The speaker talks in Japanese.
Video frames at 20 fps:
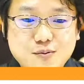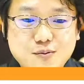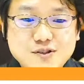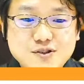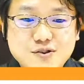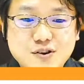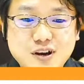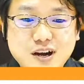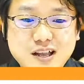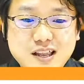
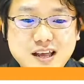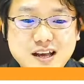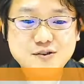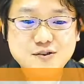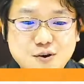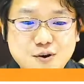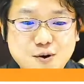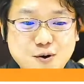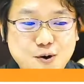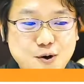白いかなと
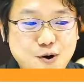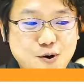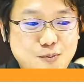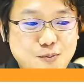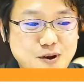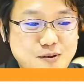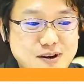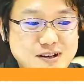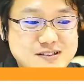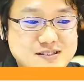思い
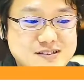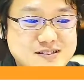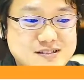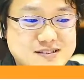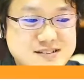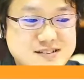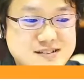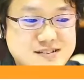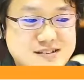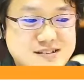ます。
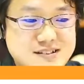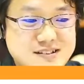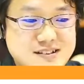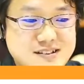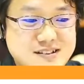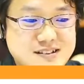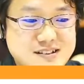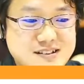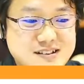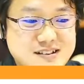
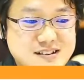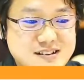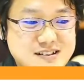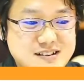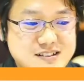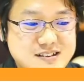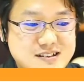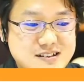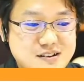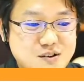
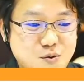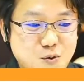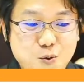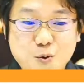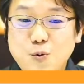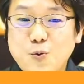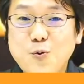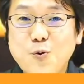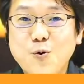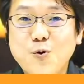おお、
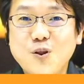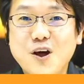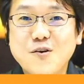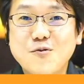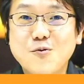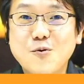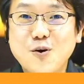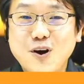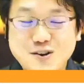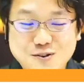こうなる
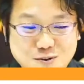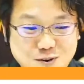のかと。